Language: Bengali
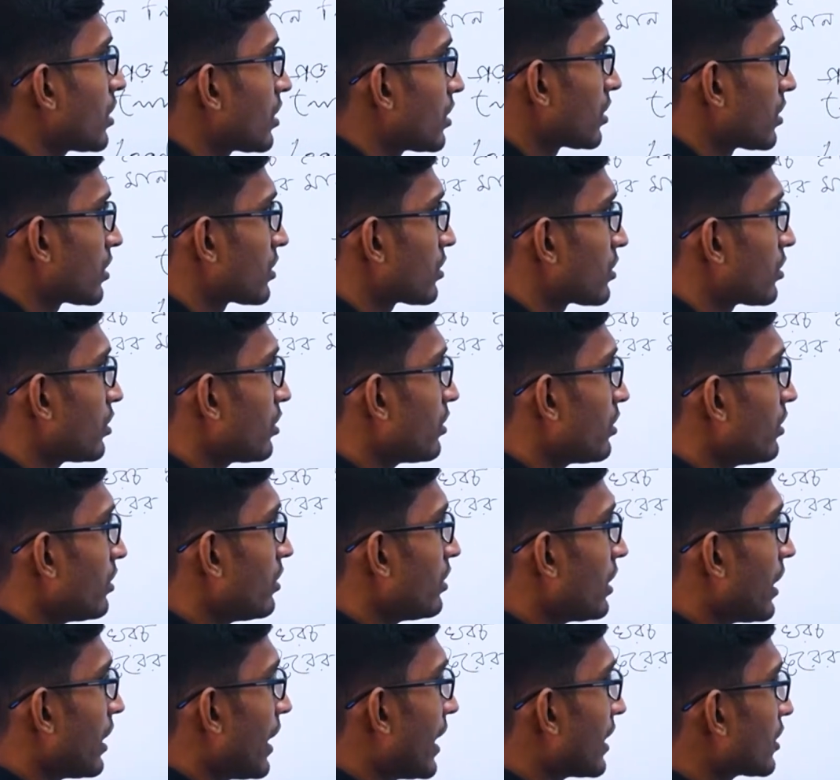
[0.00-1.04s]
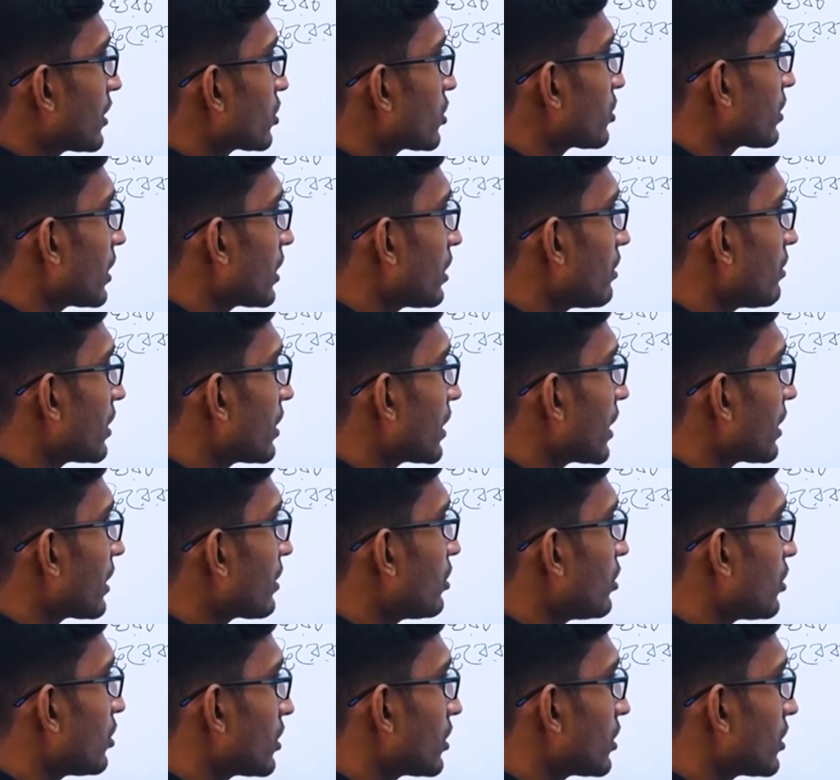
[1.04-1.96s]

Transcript: তো একশো কিলোওয়াট এখন